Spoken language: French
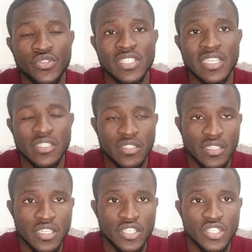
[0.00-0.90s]
aussi des
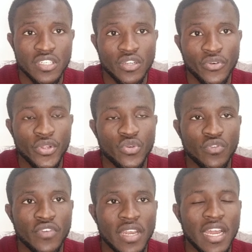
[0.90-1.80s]
énergies
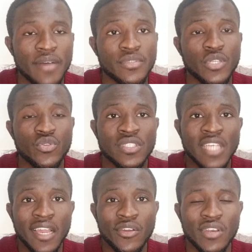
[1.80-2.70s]
renouvelables. C'est de
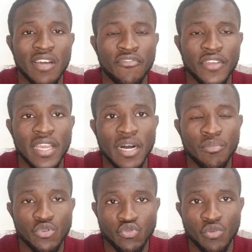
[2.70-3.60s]
ça que l'Afrique a
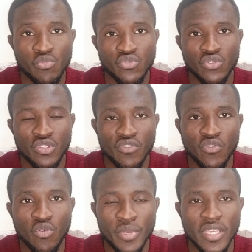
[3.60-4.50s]
besoin pour se
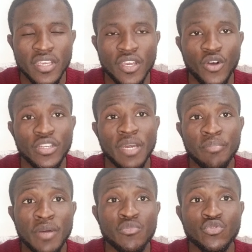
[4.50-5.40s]
développer. On n'a
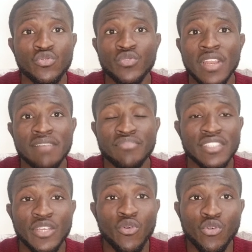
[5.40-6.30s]
pas besoin de la
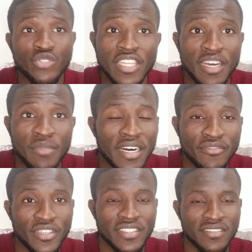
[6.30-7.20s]
psychologie là-bas, en
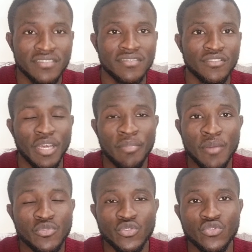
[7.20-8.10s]
fait. On n'a pas
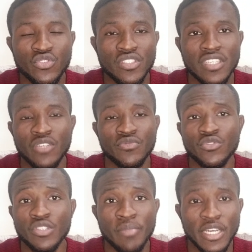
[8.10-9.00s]
besoin de ce genre de,
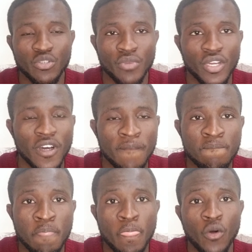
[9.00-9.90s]
de département-là.
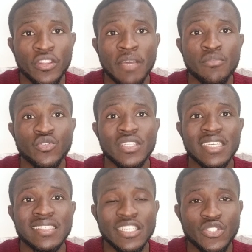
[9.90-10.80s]
Donc, on a besoin
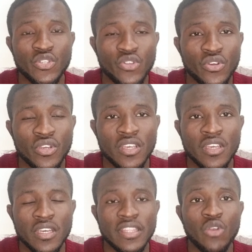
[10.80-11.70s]
des ingénieurs
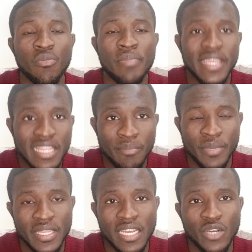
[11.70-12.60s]
dans le
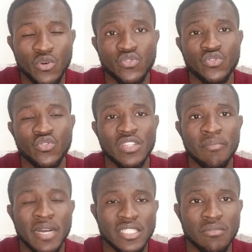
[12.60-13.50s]
BTP, dans la construction des
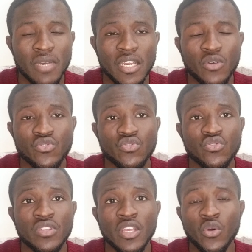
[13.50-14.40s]
bâtiments, la
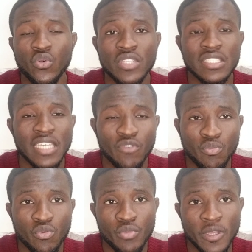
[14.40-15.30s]
construction des routes et travaux
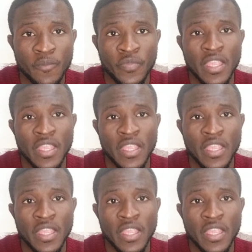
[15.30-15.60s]
publics,